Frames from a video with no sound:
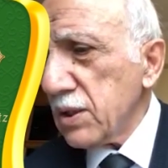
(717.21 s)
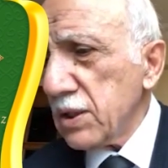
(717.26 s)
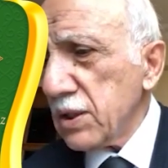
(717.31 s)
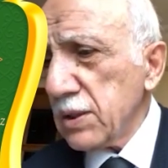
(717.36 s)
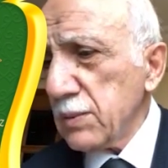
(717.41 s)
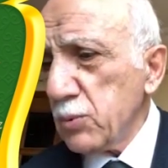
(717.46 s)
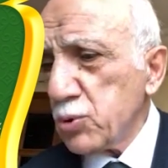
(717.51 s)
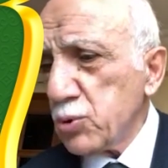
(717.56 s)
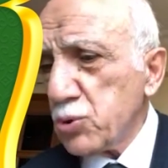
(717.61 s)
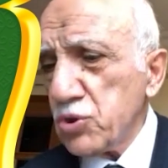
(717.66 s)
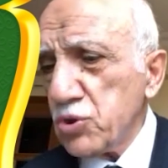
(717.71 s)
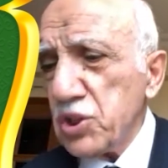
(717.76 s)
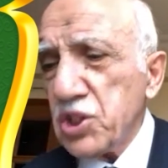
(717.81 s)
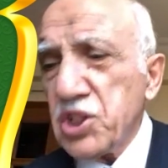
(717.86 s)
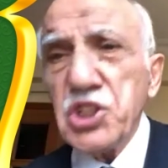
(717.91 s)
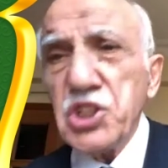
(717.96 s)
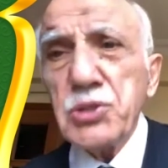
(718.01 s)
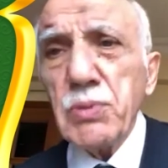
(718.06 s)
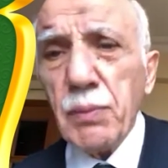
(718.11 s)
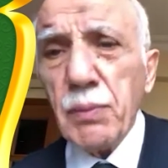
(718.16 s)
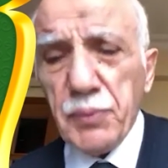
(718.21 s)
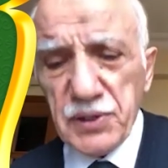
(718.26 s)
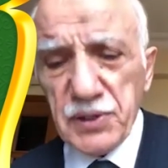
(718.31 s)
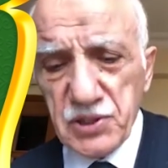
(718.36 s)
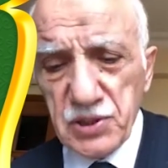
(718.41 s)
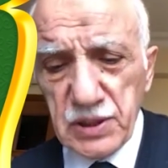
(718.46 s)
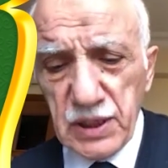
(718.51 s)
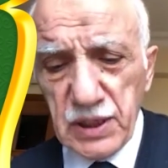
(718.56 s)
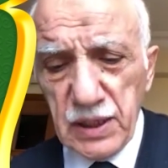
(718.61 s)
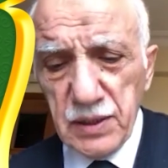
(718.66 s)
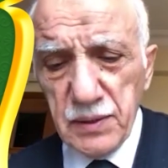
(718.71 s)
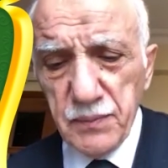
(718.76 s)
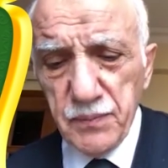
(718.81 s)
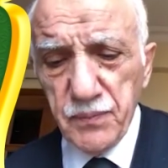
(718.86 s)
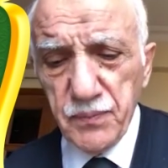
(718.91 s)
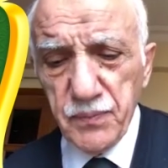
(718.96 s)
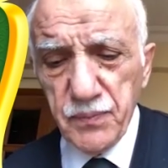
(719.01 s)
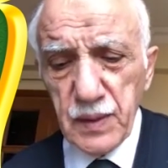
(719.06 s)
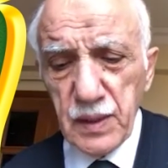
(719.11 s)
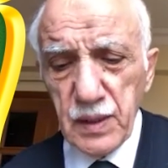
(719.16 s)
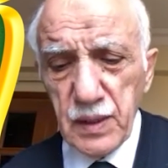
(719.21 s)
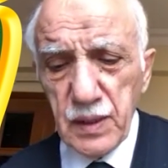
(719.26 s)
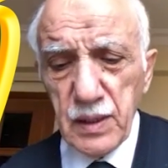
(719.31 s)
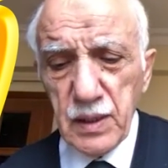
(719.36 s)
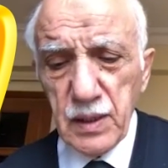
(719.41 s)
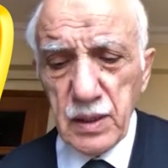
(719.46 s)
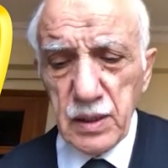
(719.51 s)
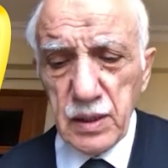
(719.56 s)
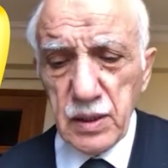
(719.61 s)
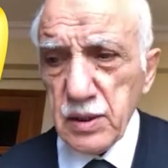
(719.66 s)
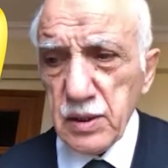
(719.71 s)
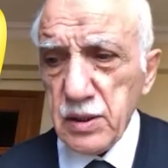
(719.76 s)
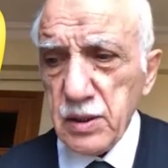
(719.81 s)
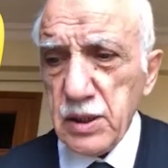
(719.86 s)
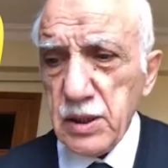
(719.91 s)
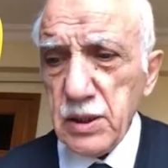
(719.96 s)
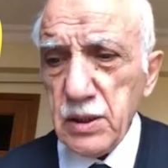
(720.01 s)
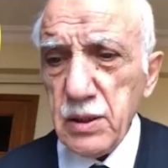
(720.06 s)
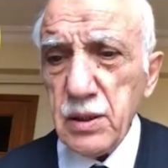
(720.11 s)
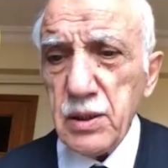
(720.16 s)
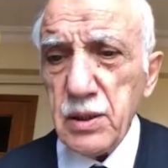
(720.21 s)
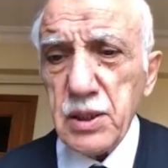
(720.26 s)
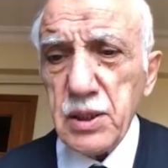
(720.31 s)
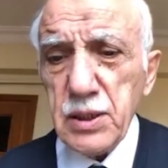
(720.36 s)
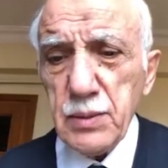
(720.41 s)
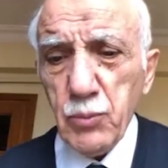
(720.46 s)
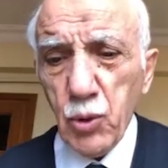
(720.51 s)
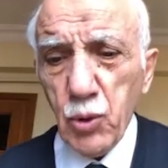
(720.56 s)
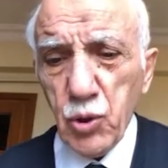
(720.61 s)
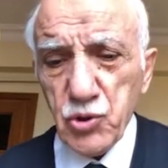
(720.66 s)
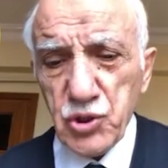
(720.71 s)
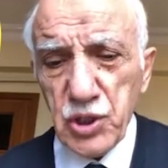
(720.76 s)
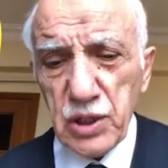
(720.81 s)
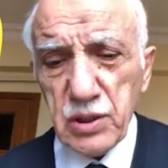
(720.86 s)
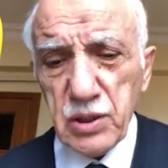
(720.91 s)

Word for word: 20 söz ikinci mapasında evet. kim okuyacak?